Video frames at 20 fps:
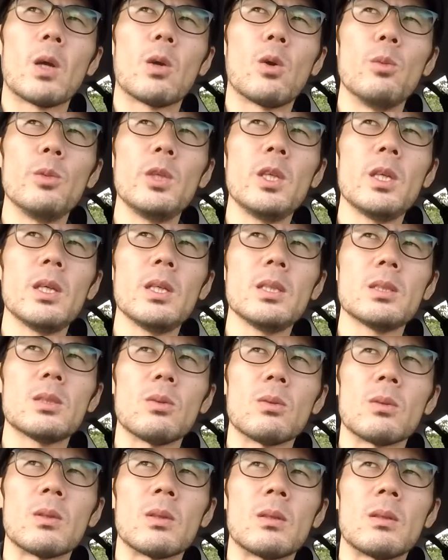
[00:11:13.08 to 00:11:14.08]

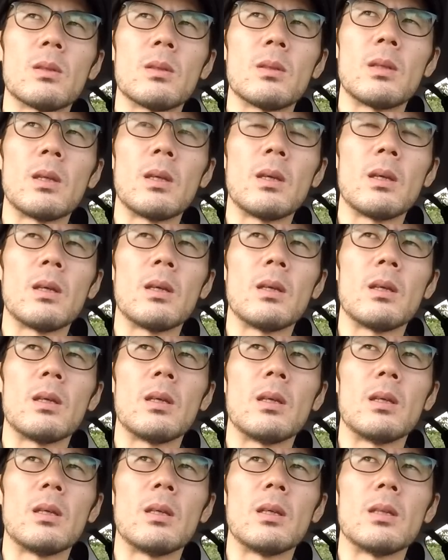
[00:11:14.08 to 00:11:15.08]
コミュニケーションっ
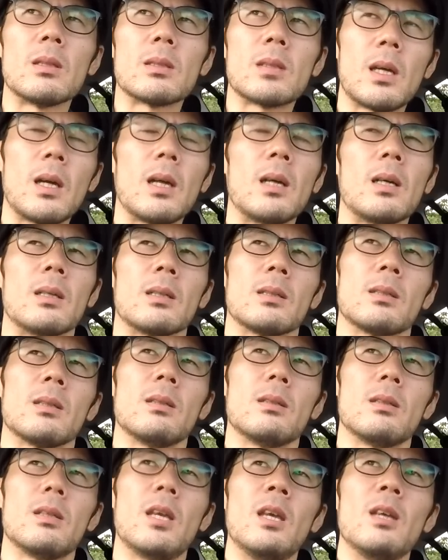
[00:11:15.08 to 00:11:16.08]
てさ
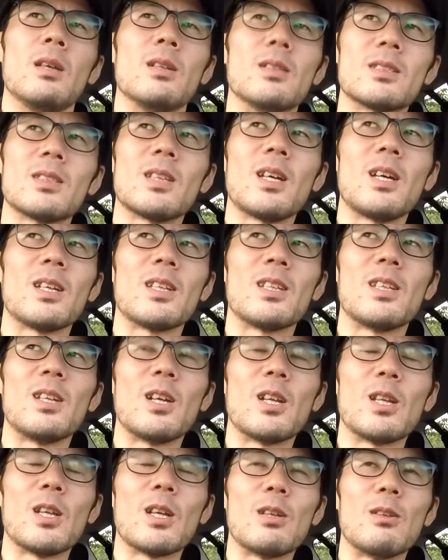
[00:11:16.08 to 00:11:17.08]
さって
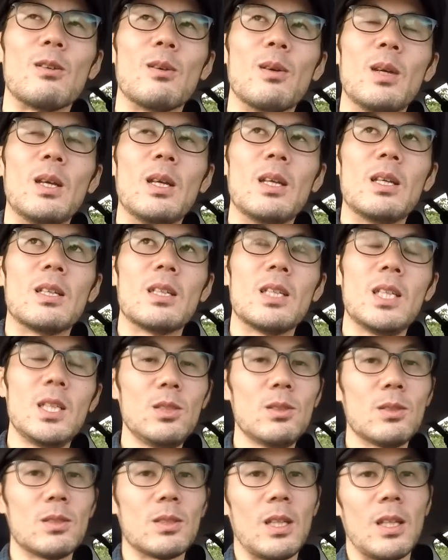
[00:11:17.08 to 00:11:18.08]
あれだけど技
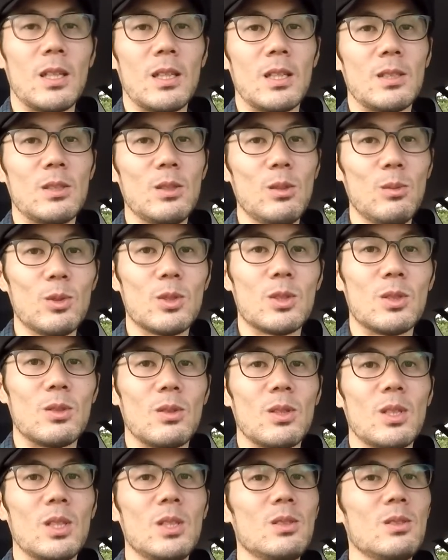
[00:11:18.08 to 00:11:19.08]
術なんですよもち
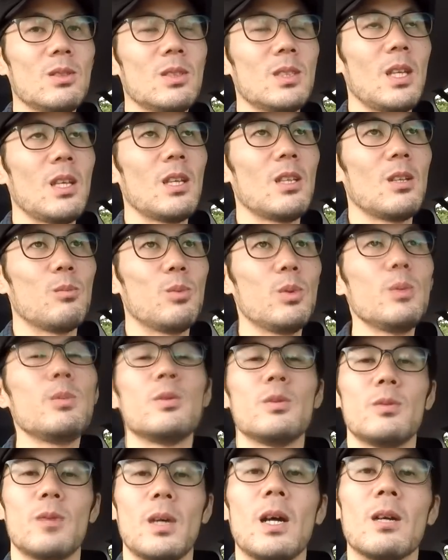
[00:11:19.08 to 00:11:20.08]
ろん技術的な部
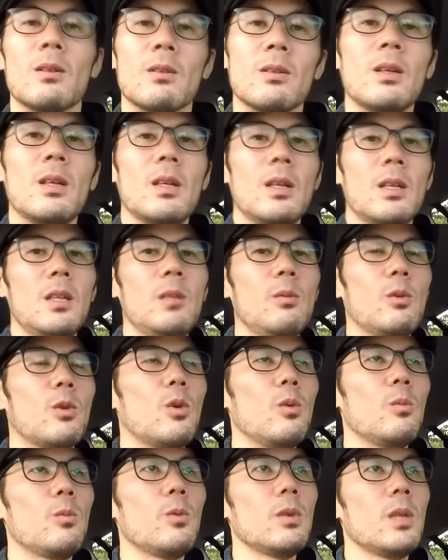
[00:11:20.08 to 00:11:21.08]
分はあるでも
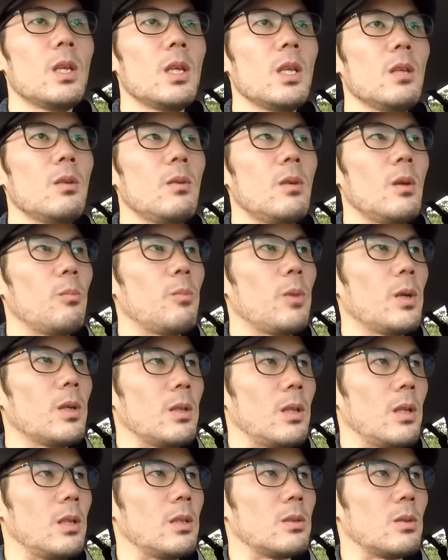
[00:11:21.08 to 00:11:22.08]
根本的にはやっぱ
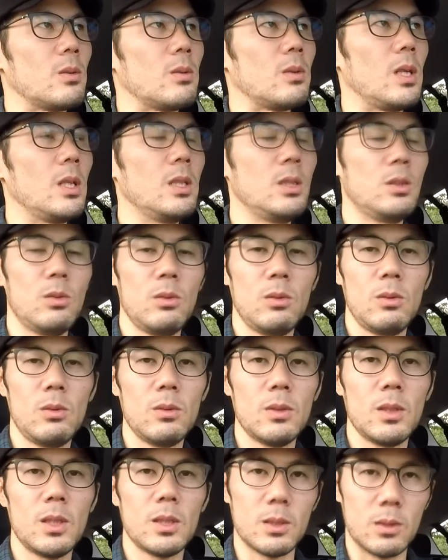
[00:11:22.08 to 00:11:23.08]
りねその愛
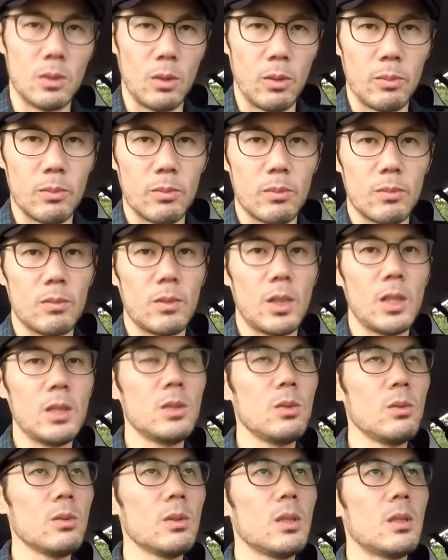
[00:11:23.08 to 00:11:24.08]
情ですよ愛
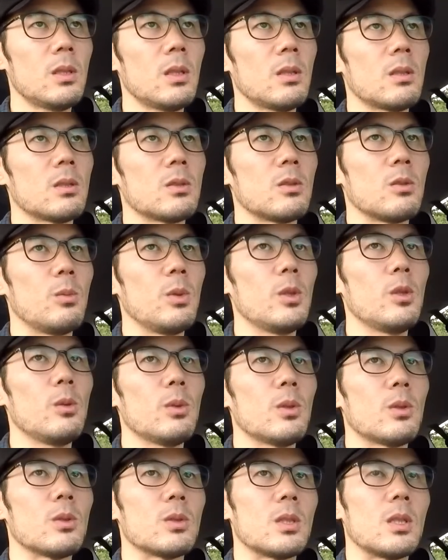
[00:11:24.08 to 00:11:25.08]
情って言ったってその
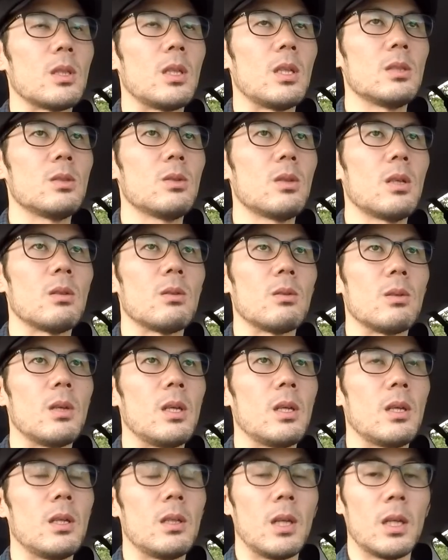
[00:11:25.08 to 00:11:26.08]
ベトベトした男女間の
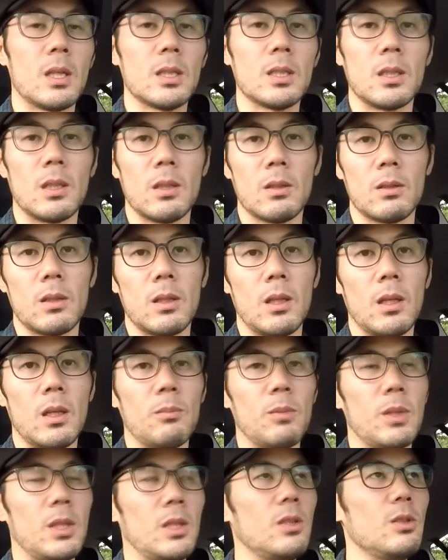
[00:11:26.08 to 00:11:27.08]
恋愛だけじゃなくて、
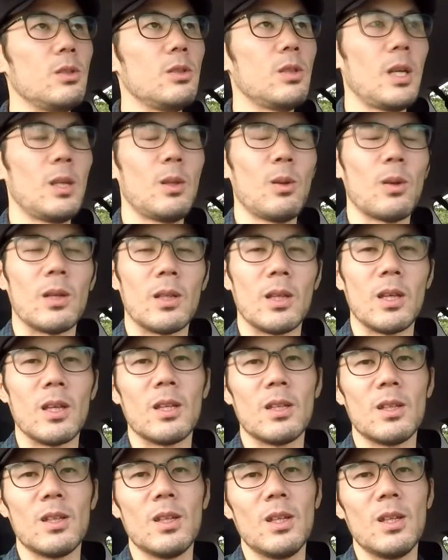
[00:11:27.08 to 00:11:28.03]
まあ、友愛とかね